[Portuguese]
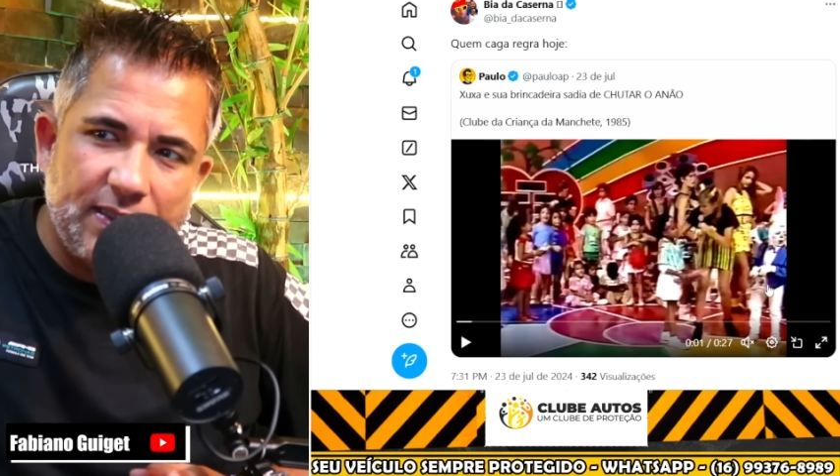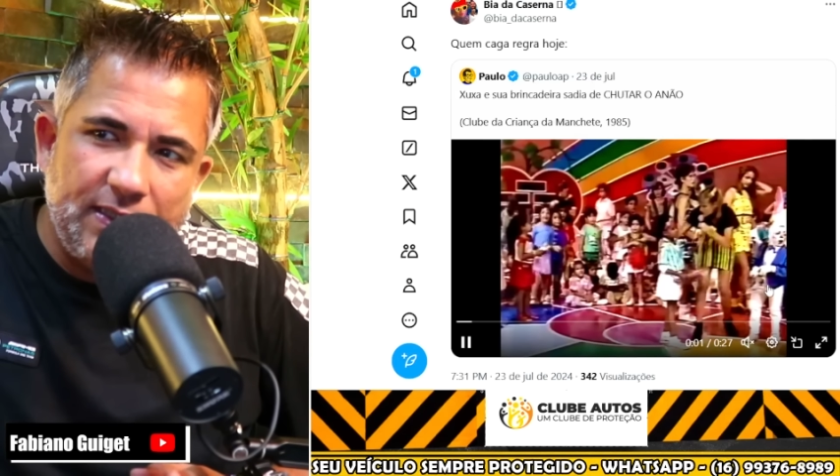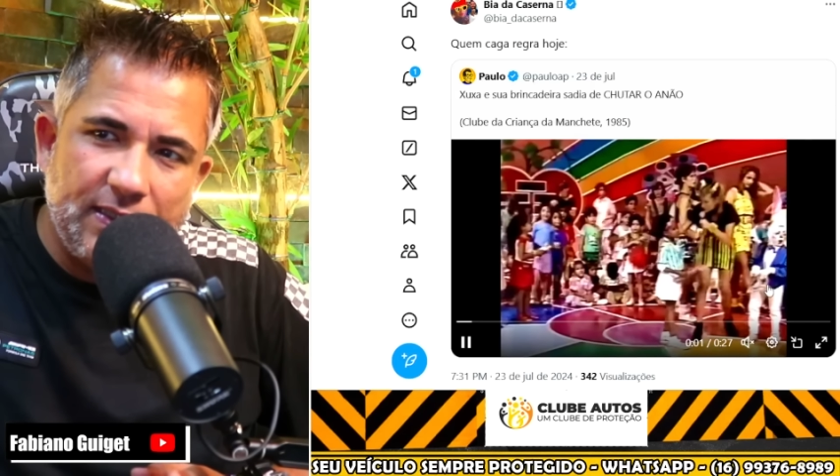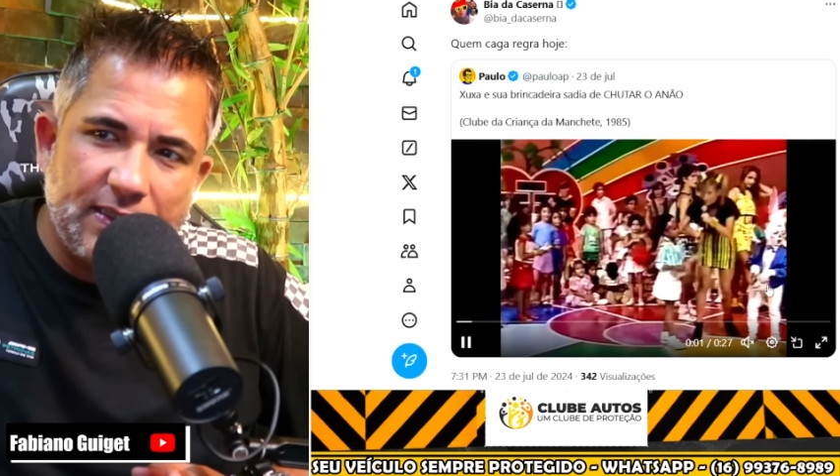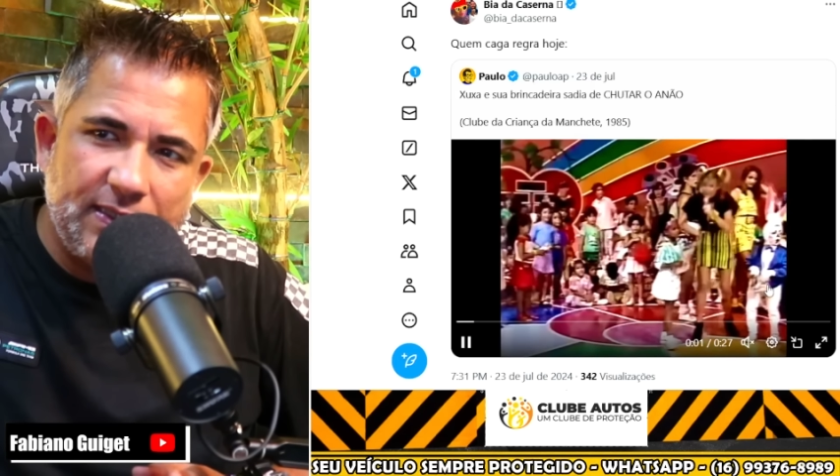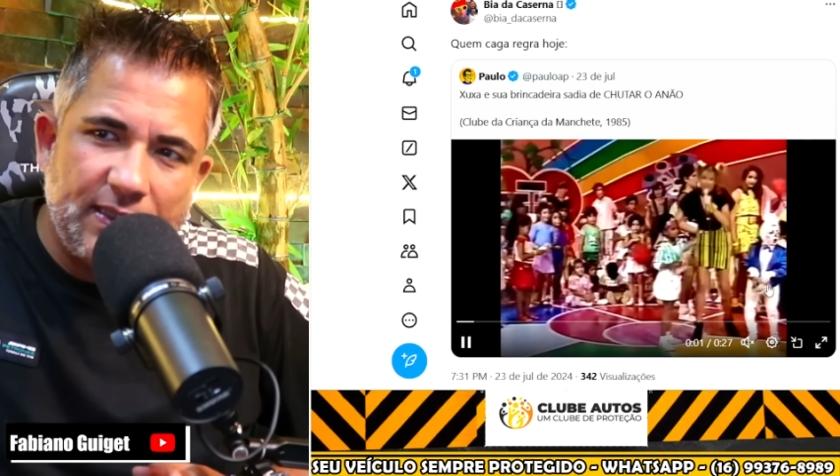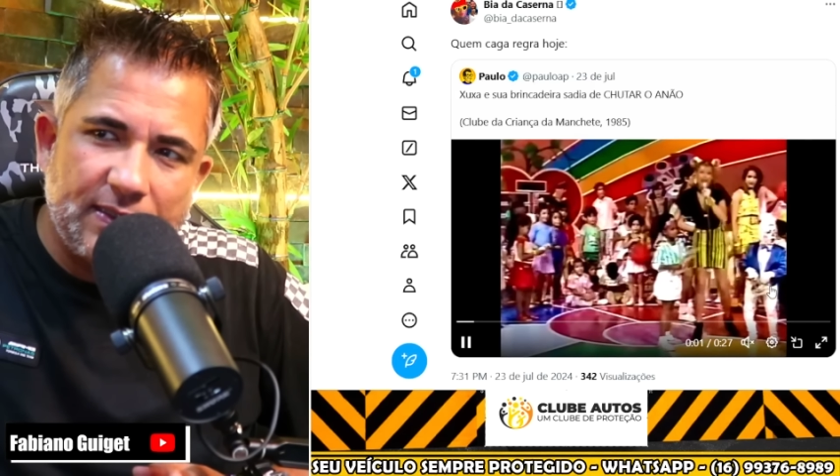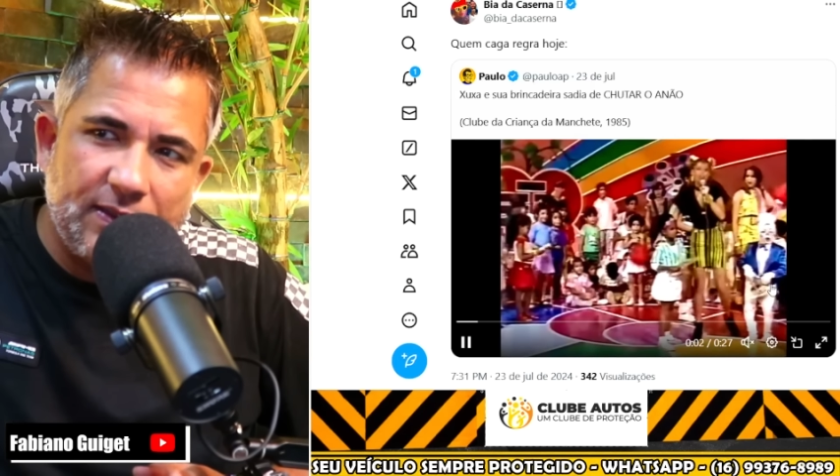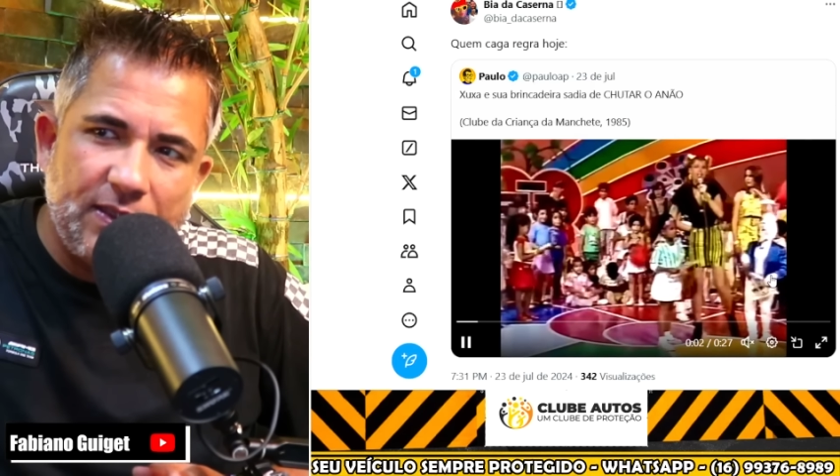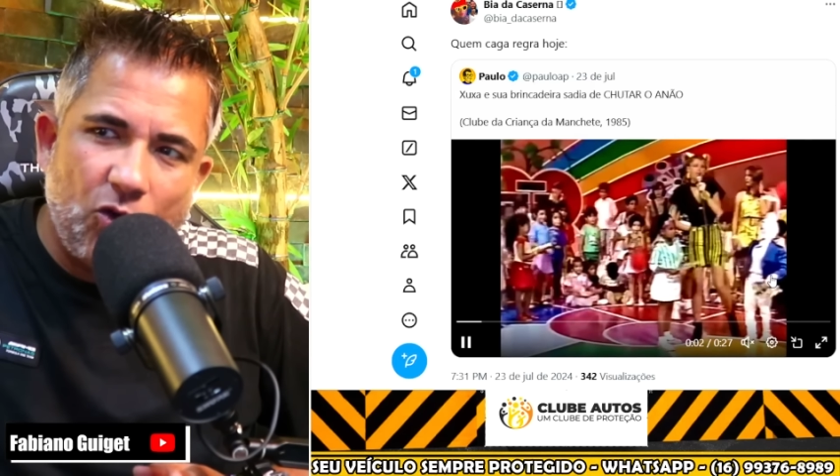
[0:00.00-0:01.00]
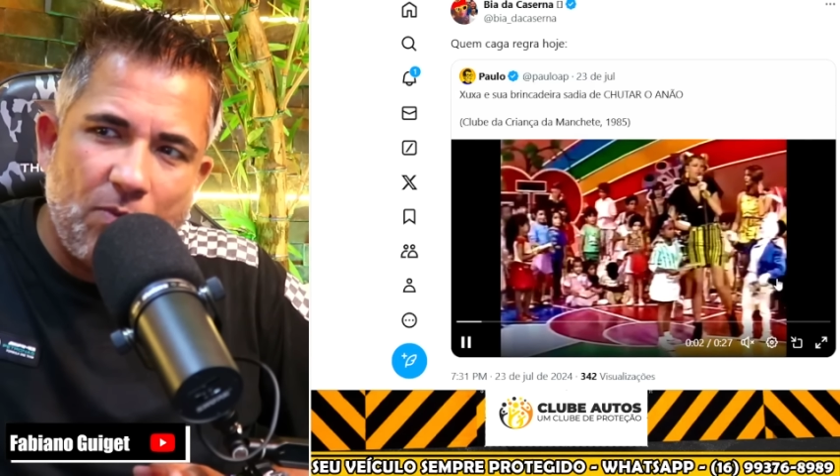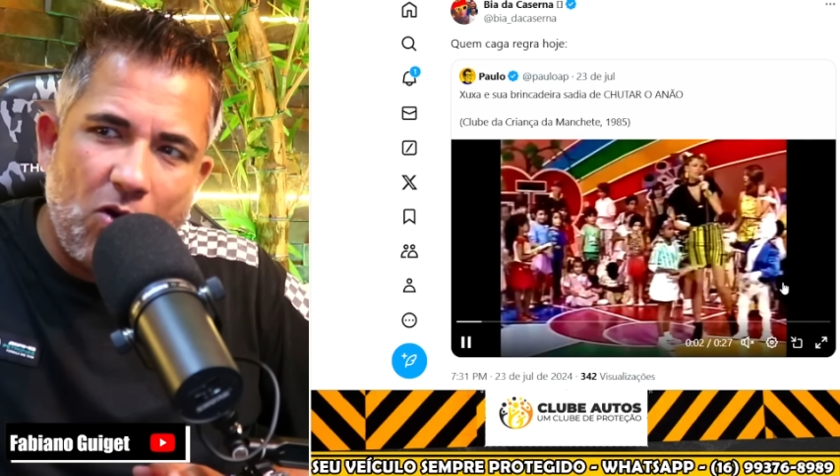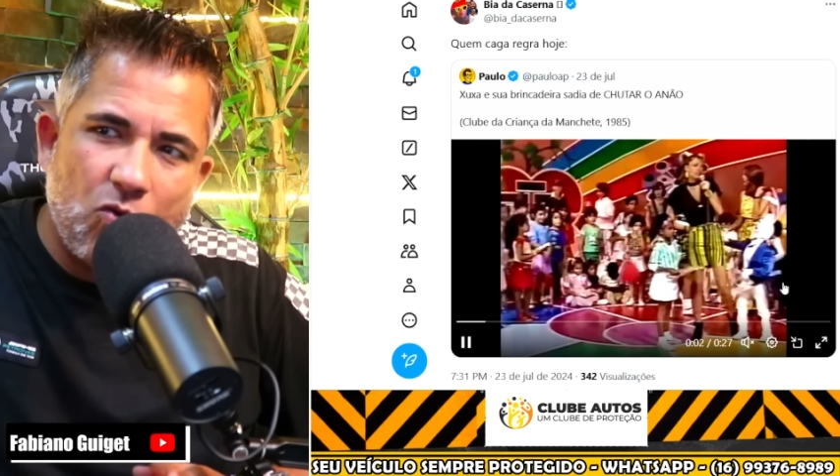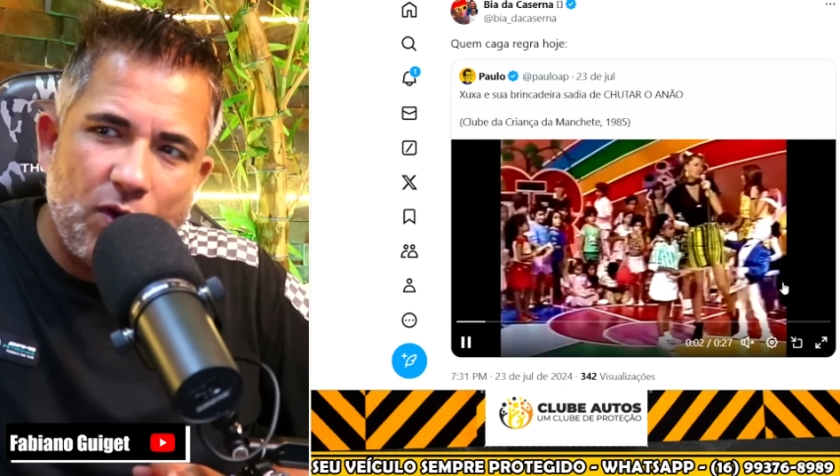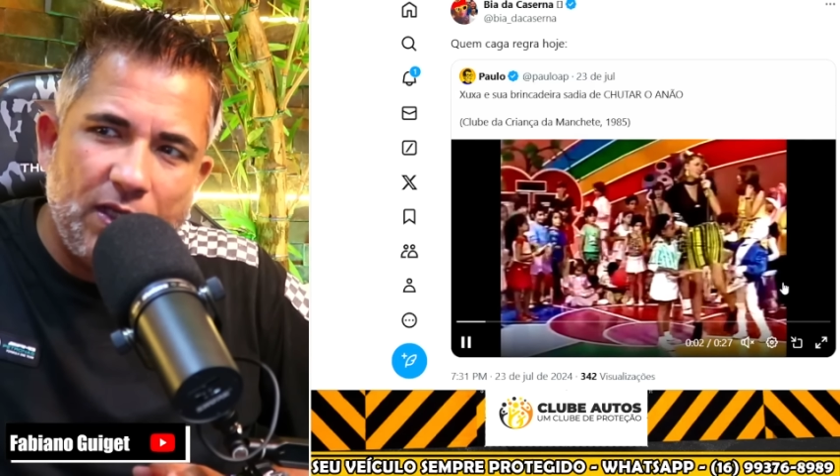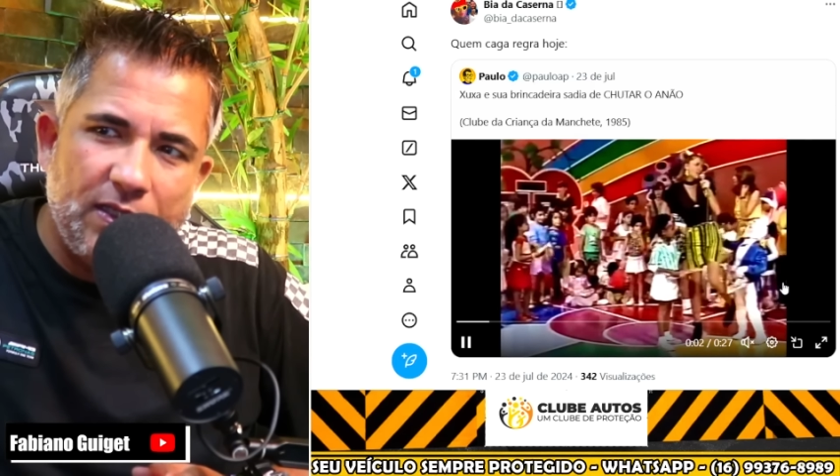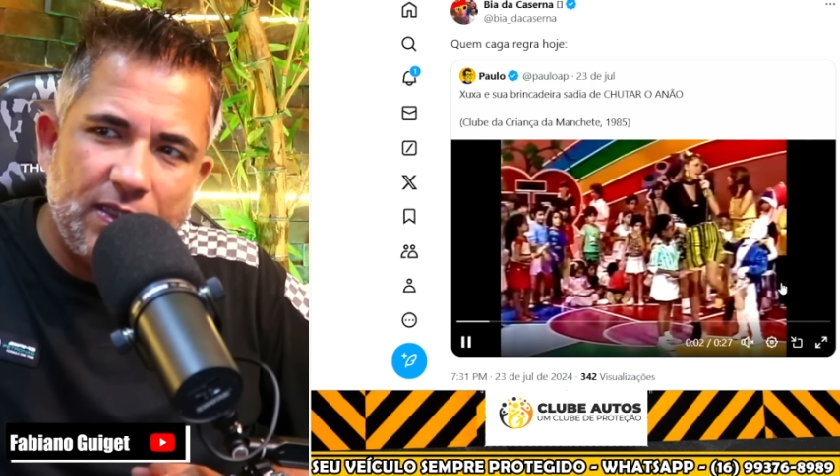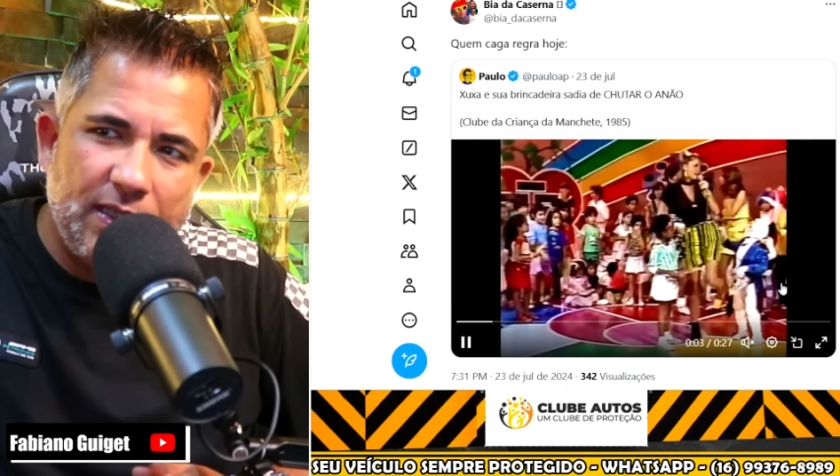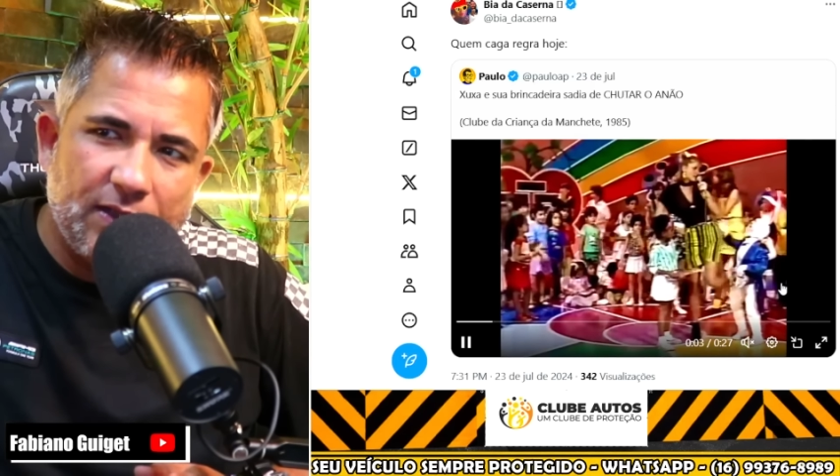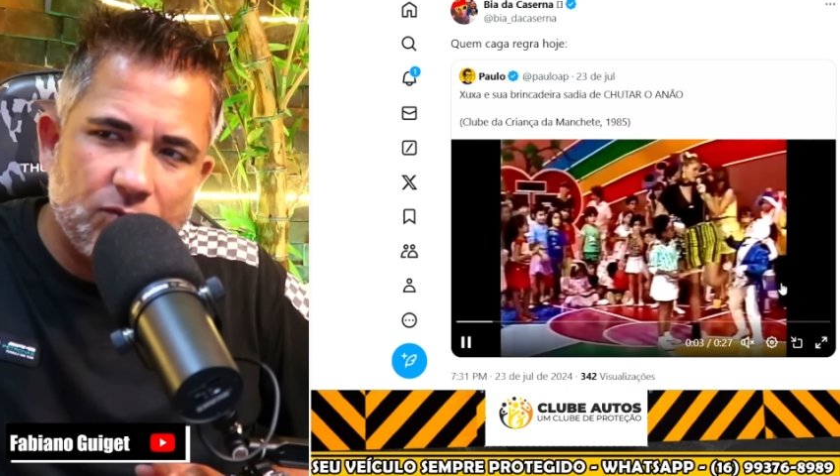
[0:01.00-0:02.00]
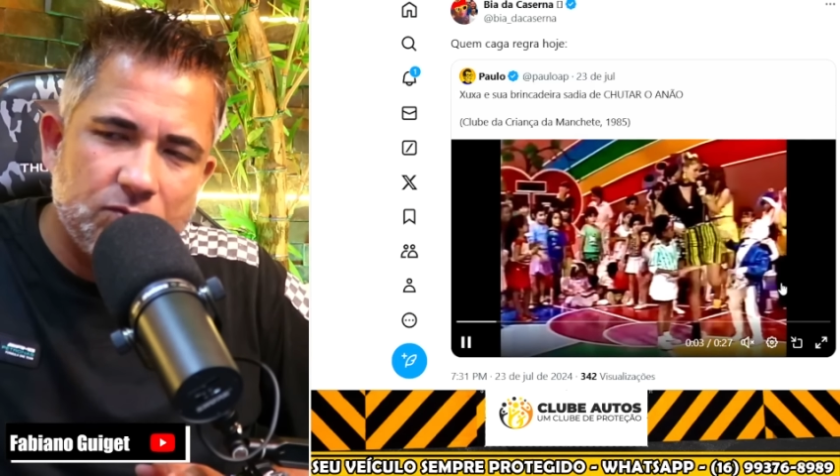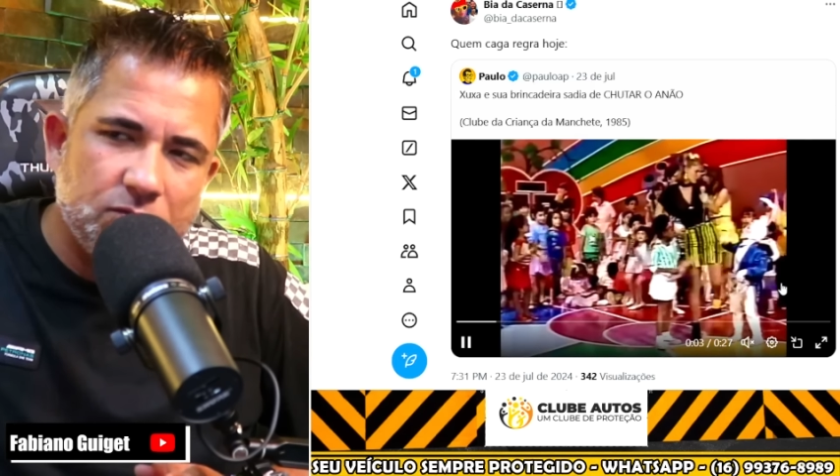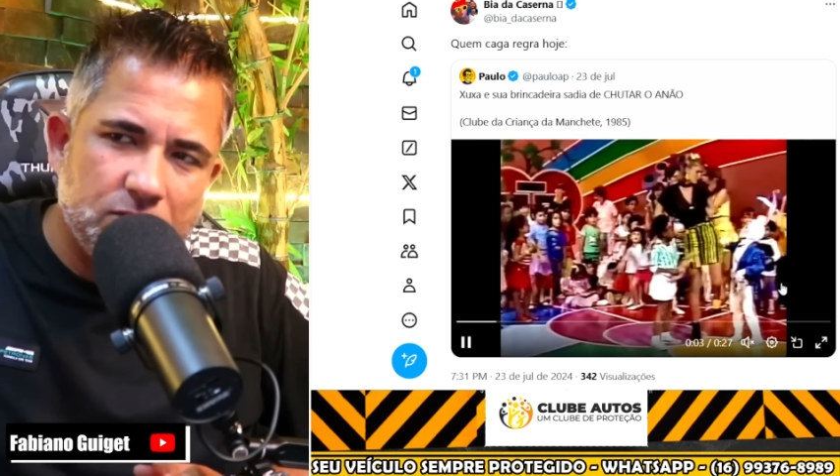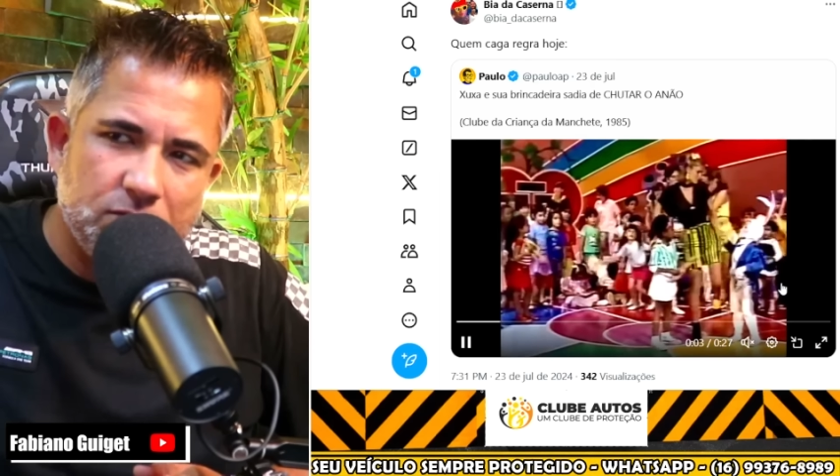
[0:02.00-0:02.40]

tentando derrubar o coelhinho ali. Era um.